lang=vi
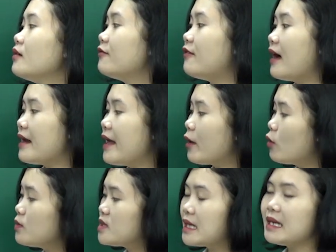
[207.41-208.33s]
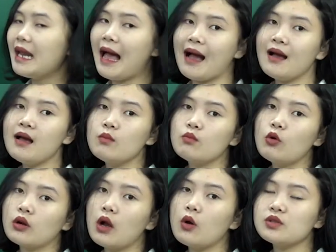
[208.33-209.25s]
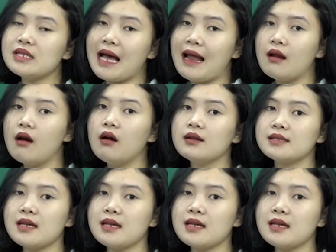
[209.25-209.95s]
Và đây cũng chính là một câu trả lời